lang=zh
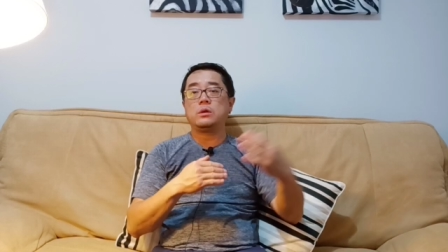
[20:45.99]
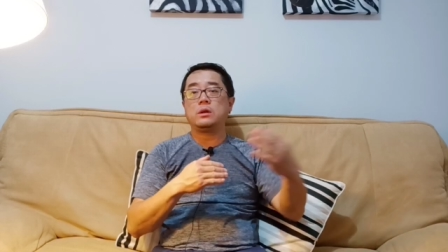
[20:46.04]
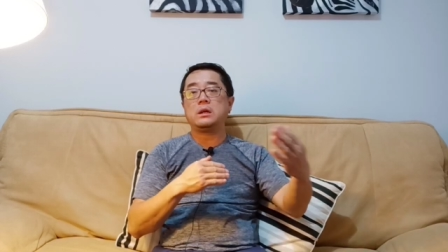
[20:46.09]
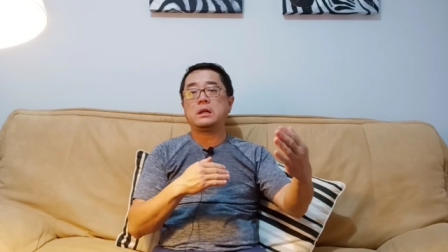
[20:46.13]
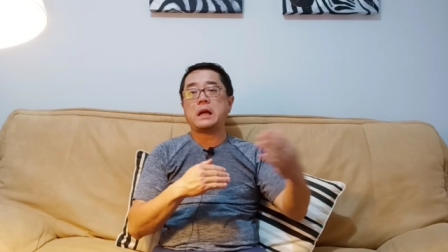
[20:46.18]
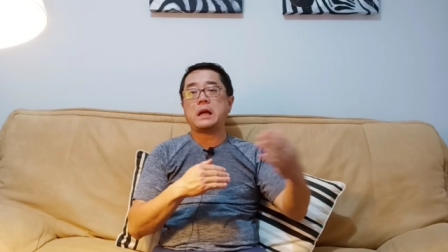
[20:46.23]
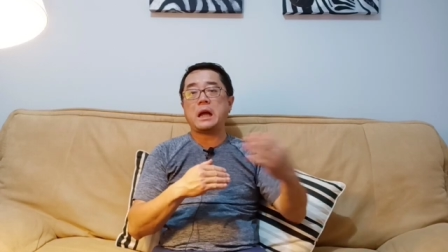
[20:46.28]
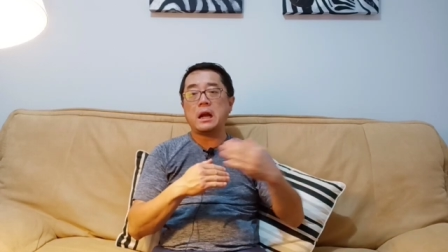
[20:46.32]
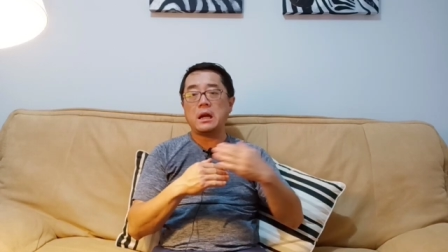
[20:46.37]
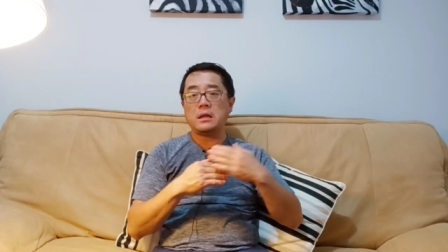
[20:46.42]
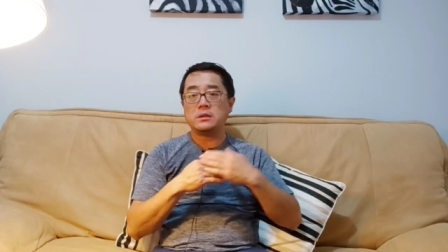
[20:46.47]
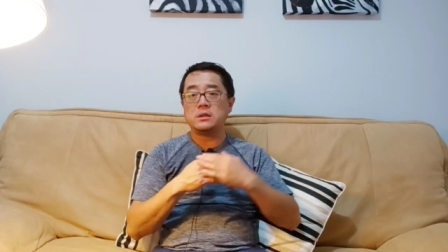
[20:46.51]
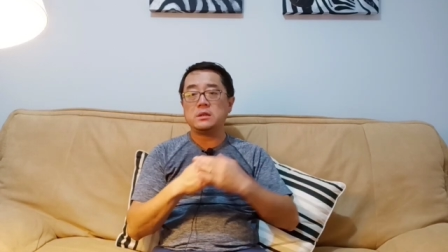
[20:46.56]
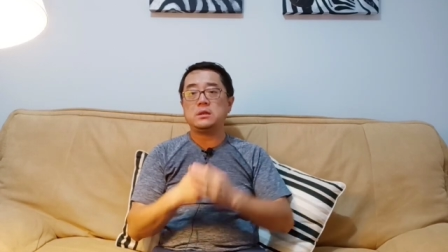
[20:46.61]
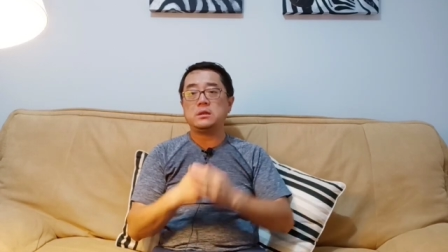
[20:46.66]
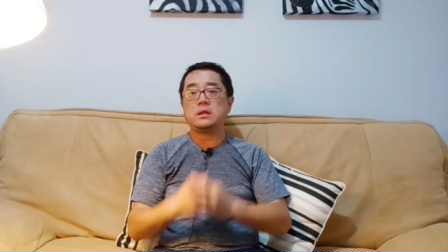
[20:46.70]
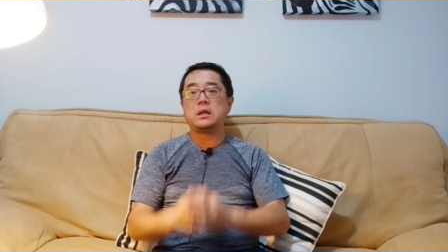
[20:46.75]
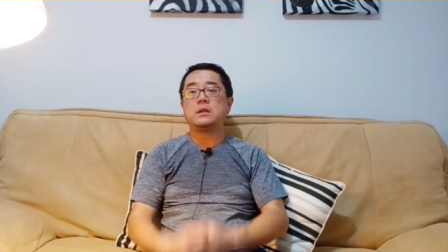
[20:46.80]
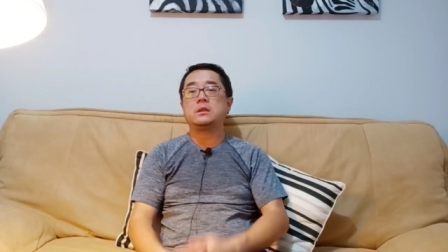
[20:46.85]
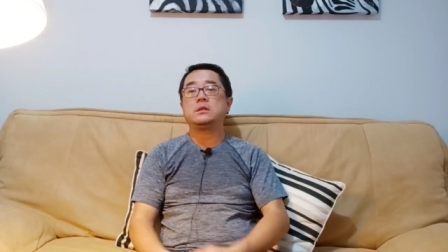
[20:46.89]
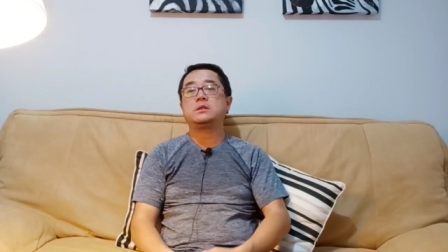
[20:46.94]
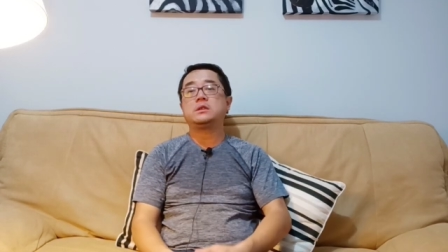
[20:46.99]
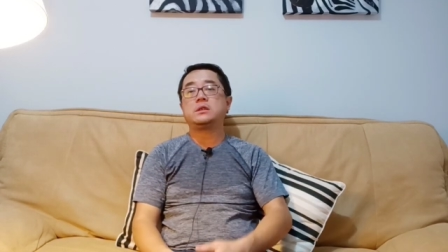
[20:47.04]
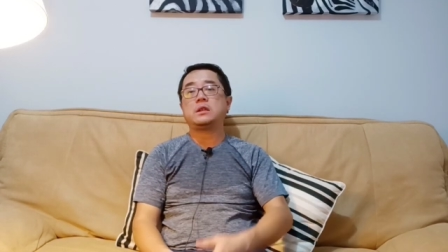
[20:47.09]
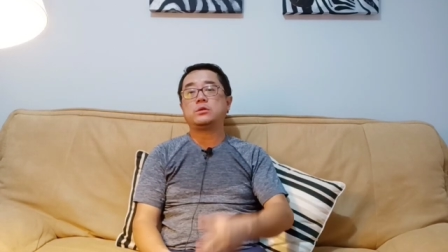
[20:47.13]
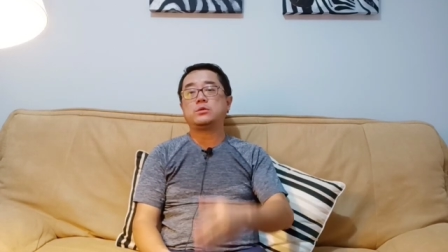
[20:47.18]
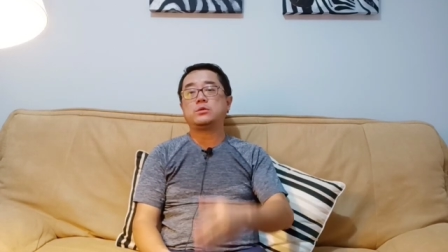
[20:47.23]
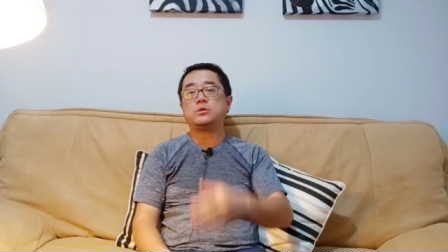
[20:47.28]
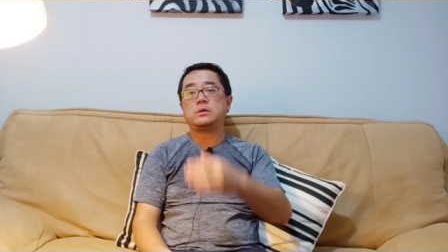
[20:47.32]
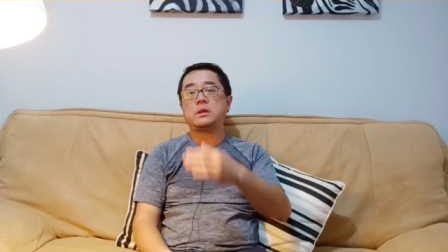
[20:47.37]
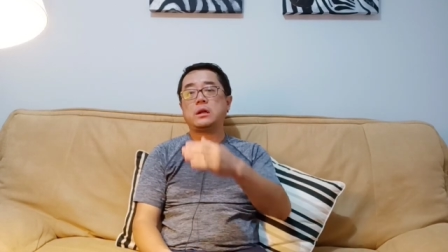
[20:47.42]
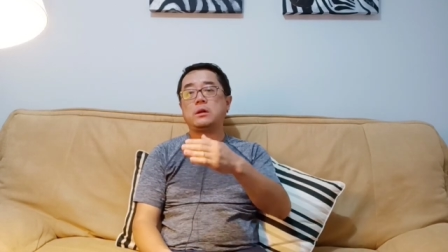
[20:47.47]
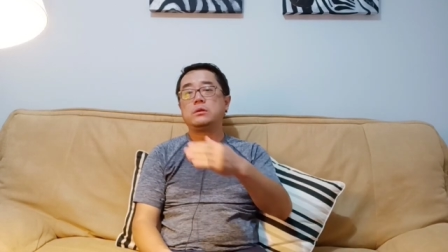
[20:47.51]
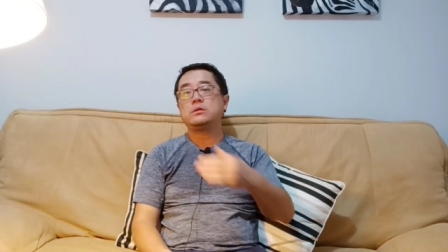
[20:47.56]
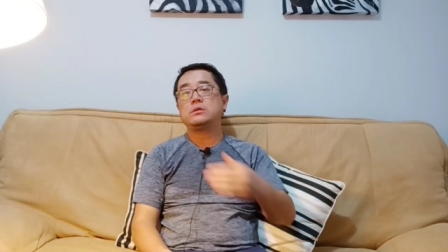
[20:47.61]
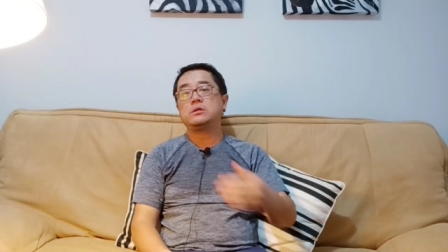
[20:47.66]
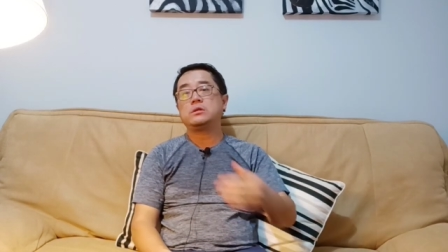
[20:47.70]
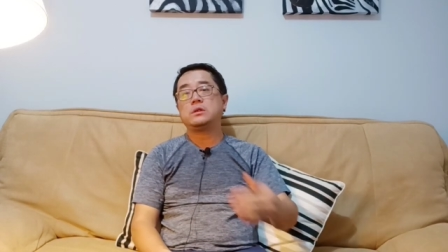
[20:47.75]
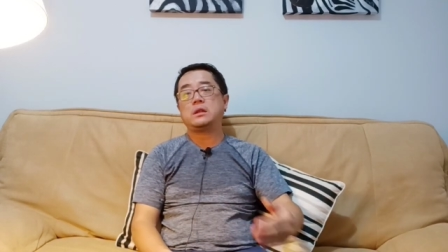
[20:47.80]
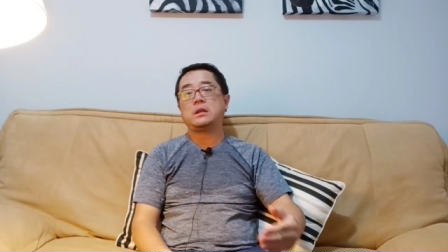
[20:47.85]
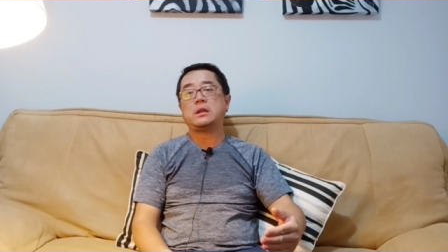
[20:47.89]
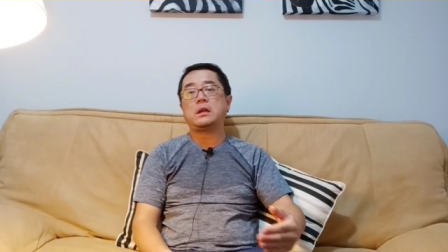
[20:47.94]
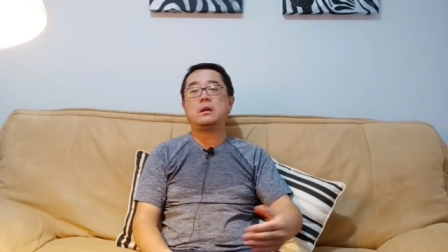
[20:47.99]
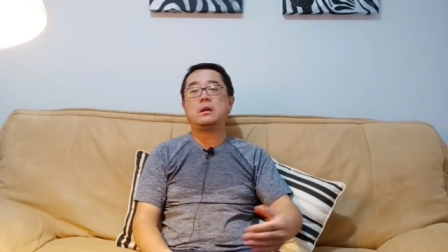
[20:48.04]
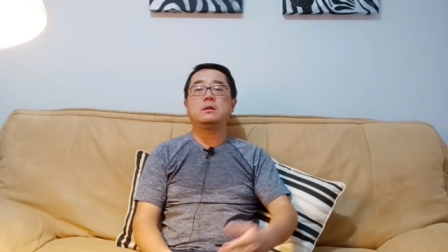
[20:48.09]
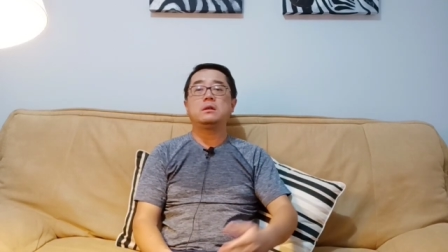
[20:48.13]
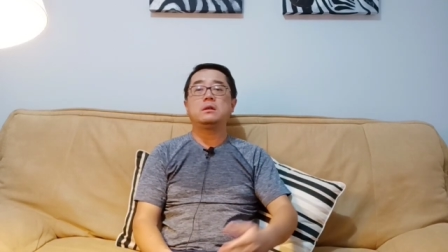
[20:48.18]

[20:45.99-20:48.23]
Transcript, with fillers: 能感染进来的这条渠道就给他